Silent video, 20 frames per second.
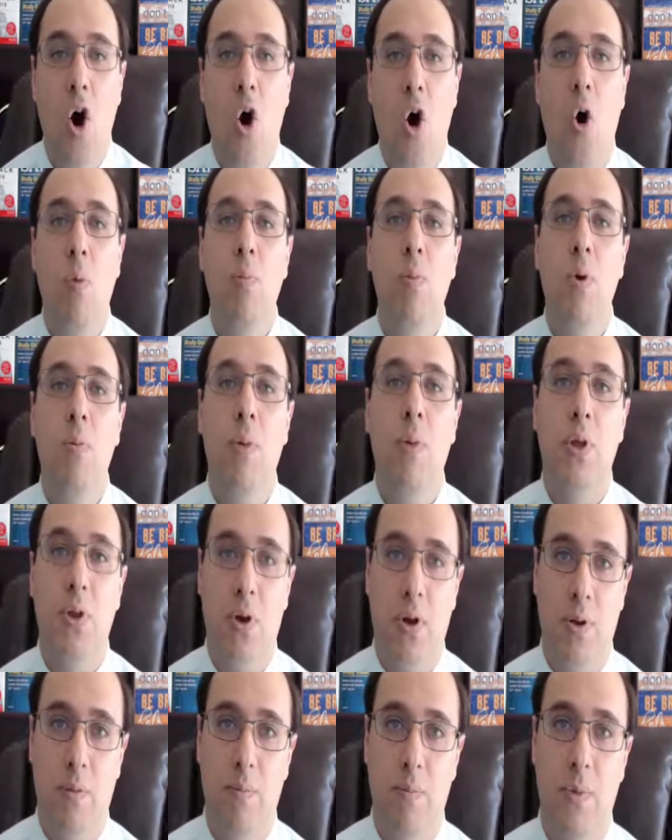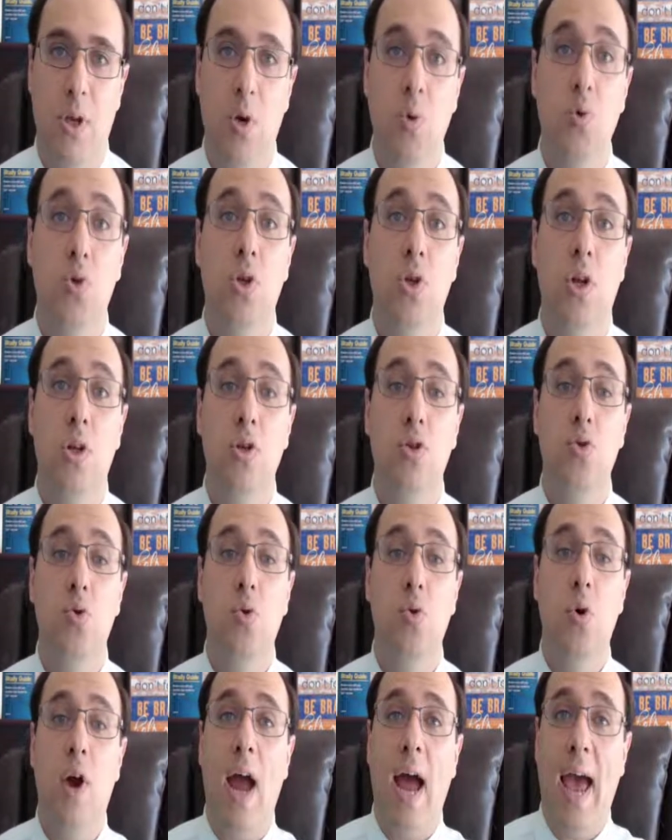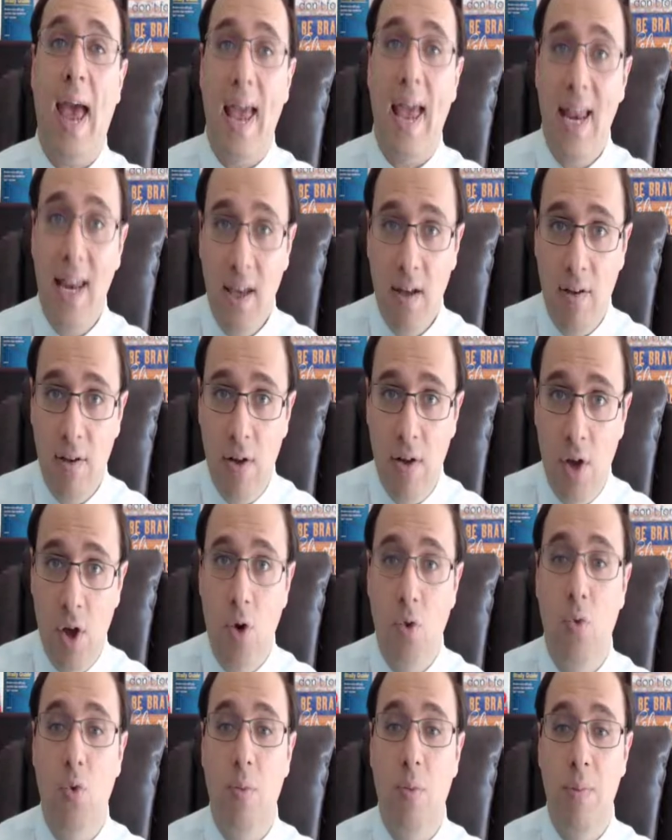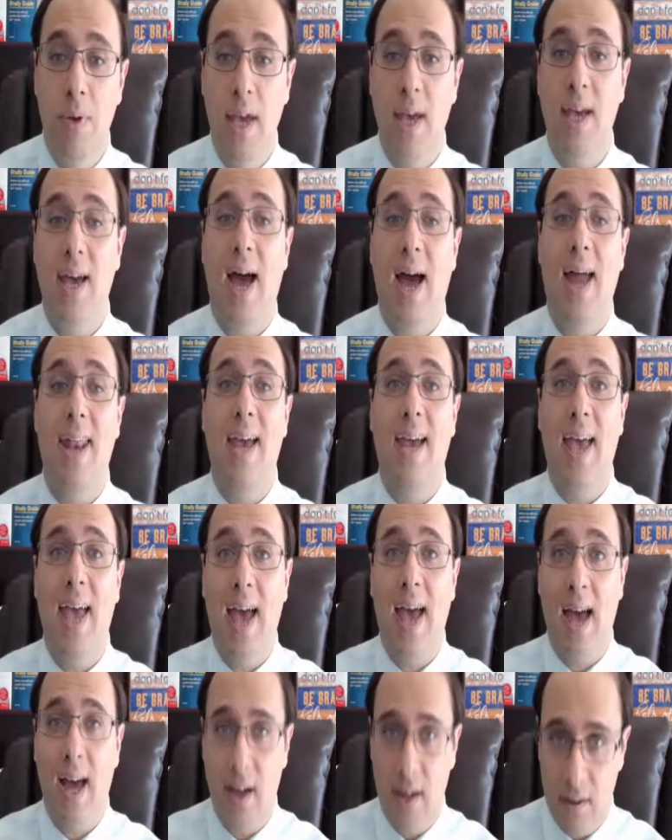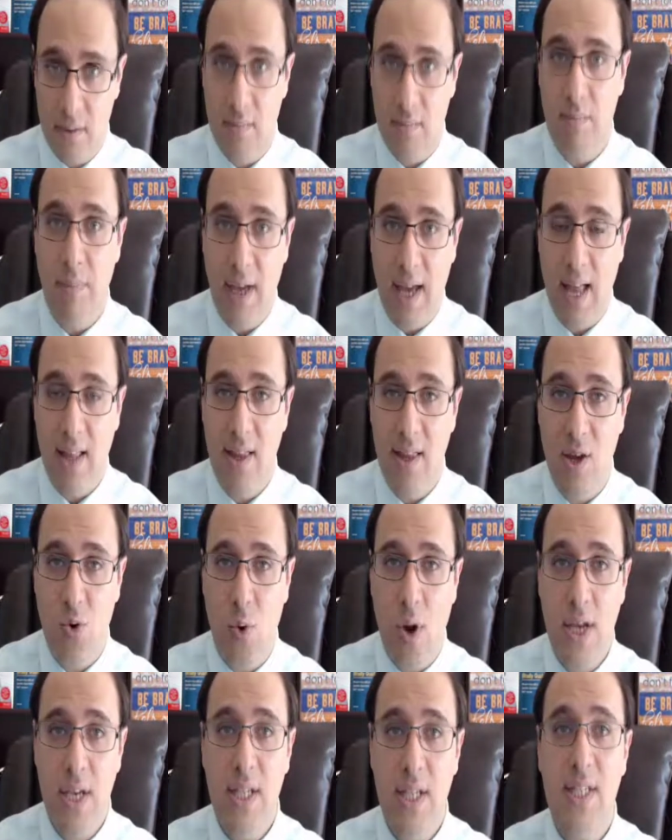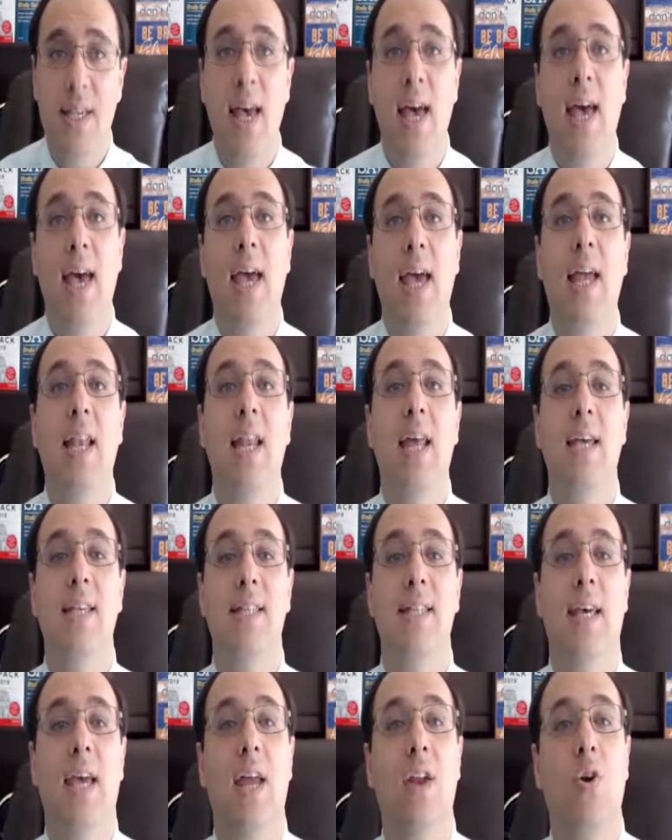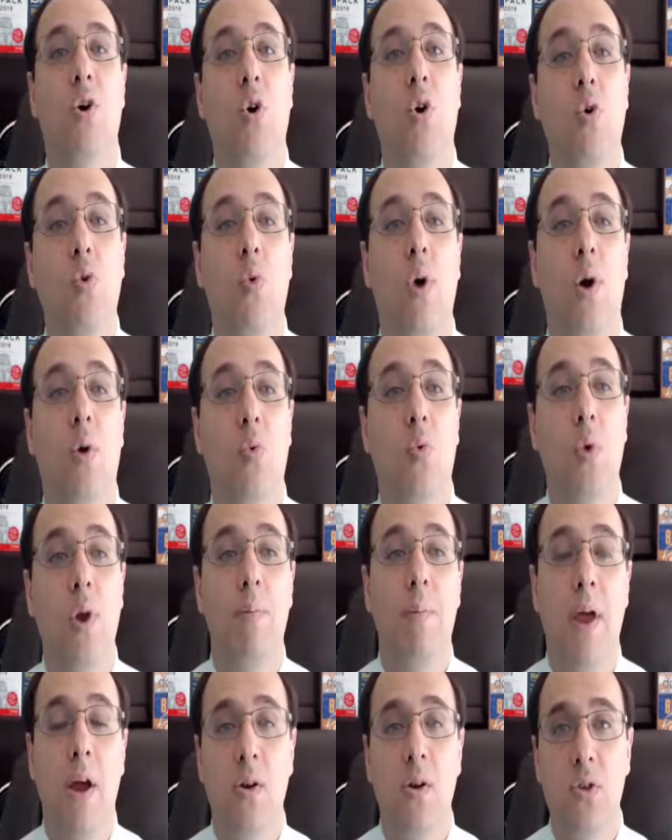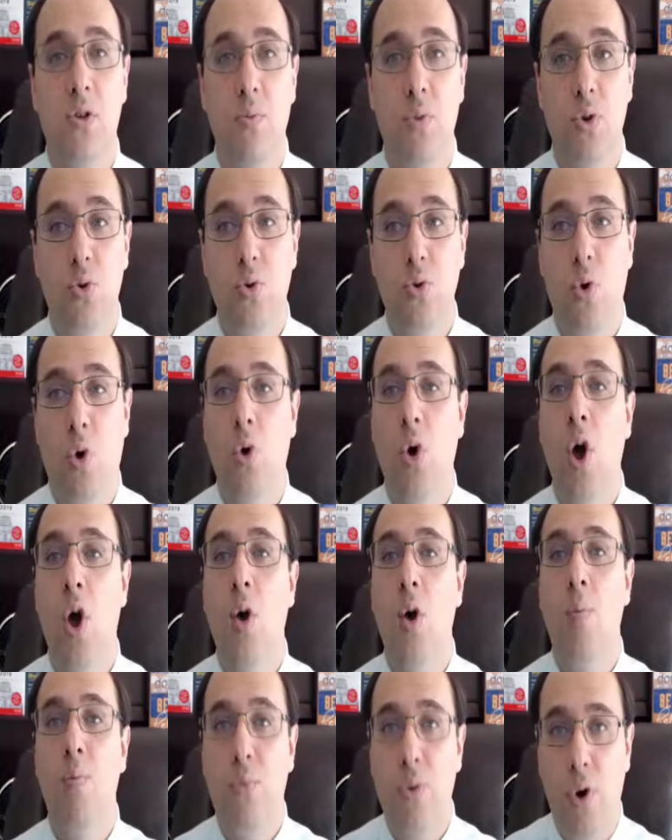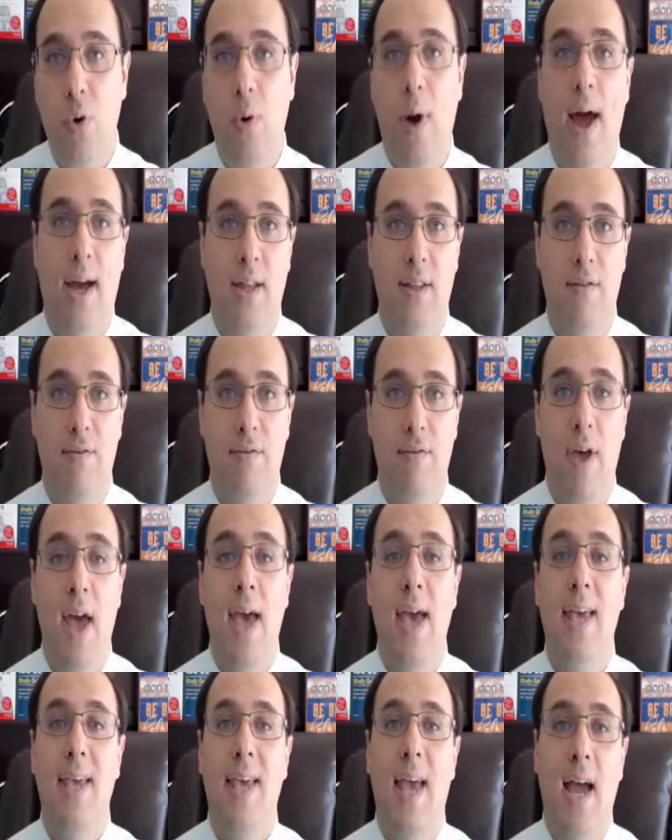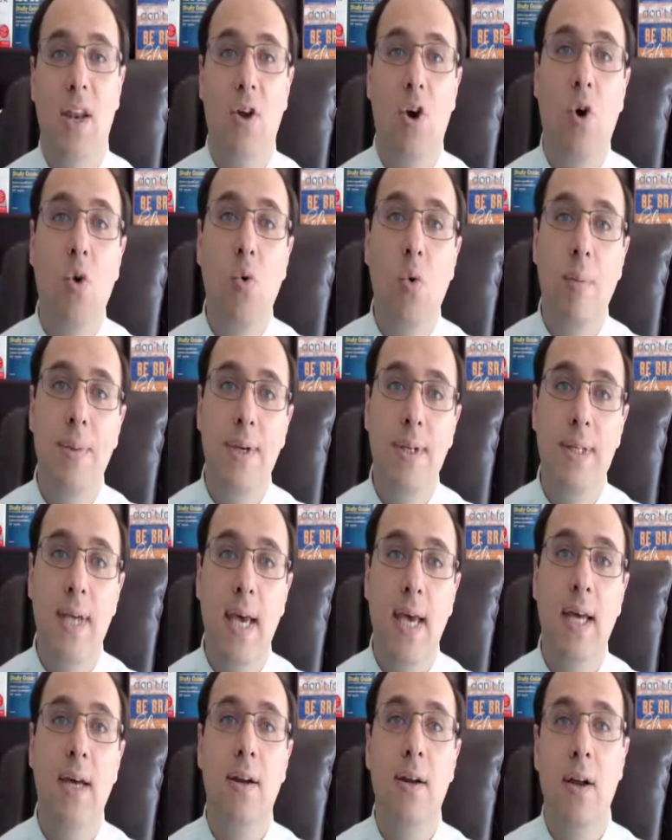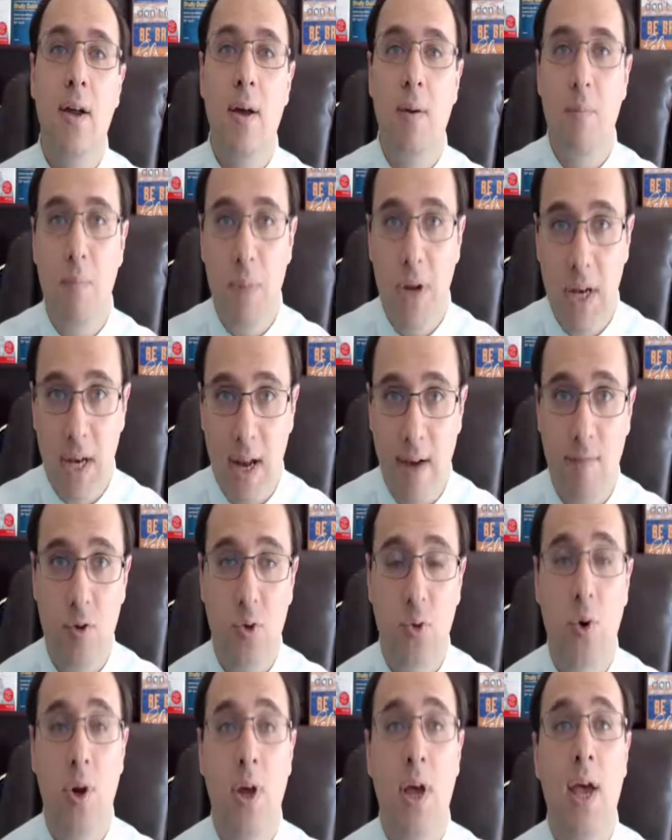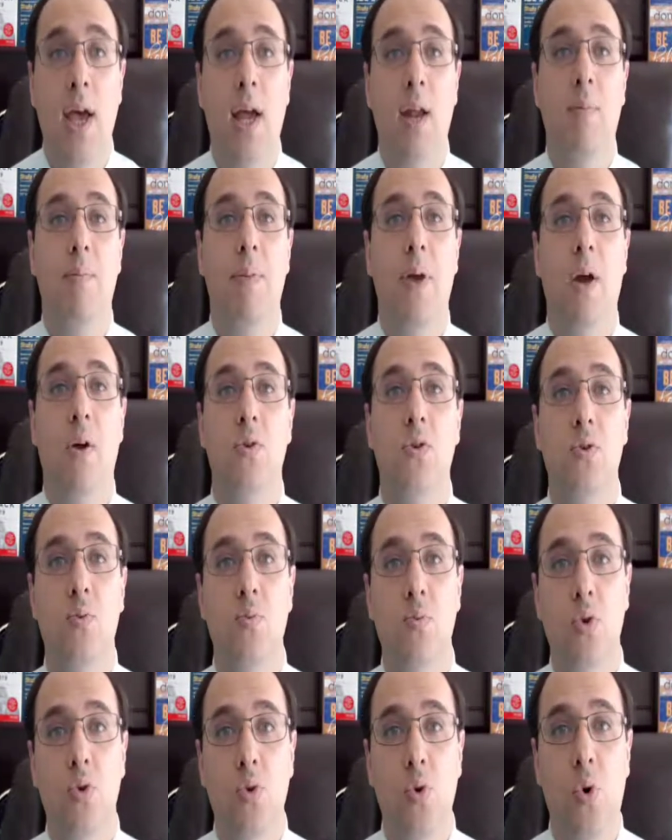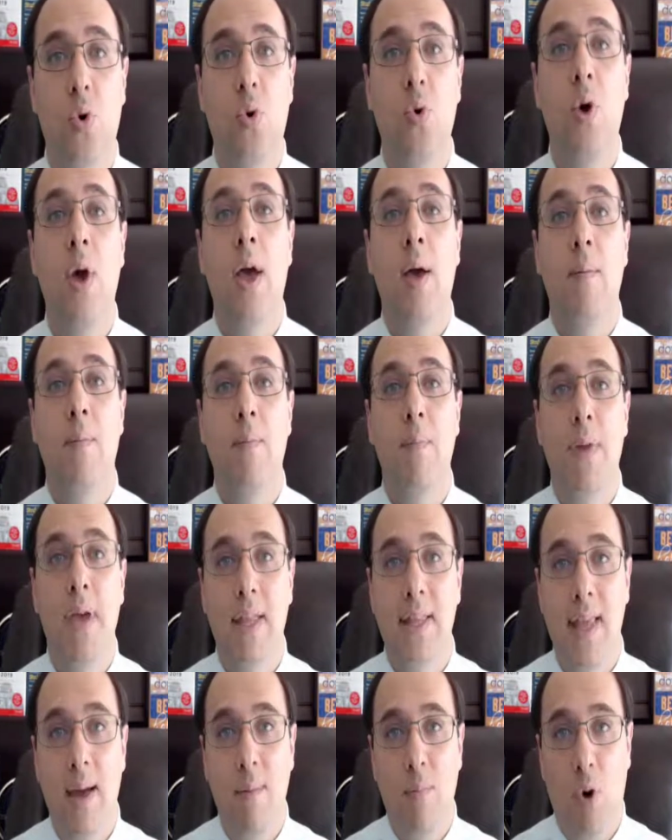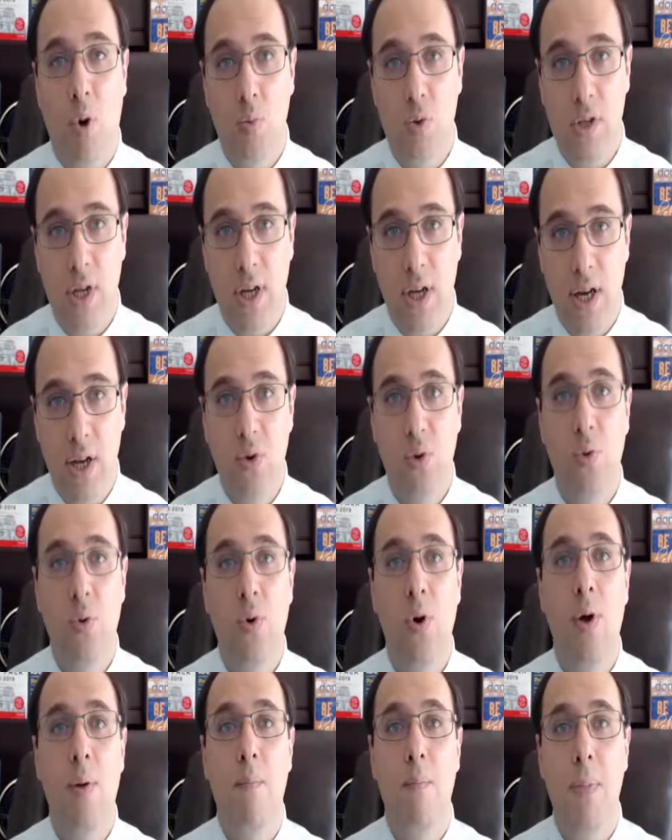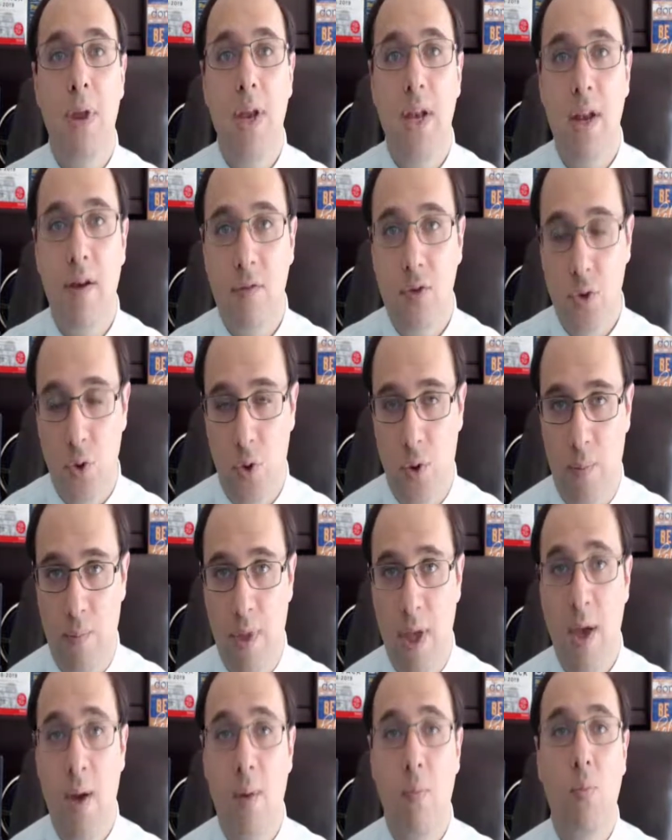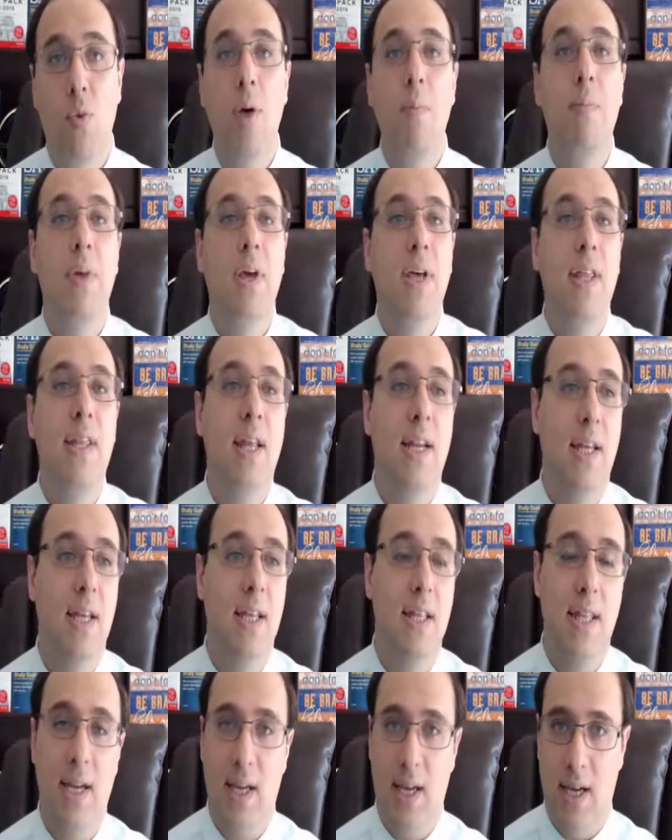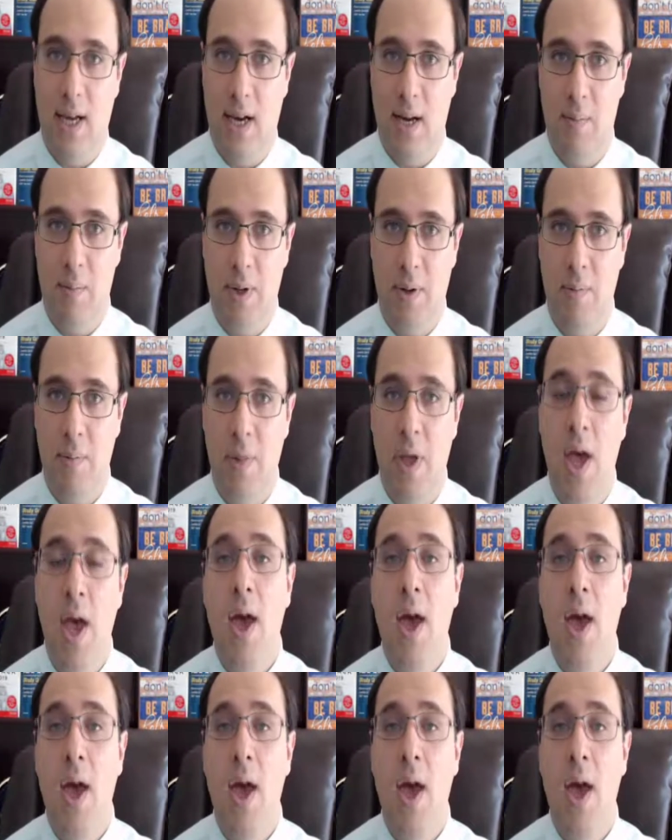عمر ما طالب بيوصل لسكور عالي وبينجح نجاح بجد كويس إلا إذا كان هو والبيرنتس بتوعه برو أكتف يعني هو بيذاكر من نفسه البيرنتس بتوعه بيتابعوا مذاكرتهم من نفسهم مهم جدا جدا الكلام ده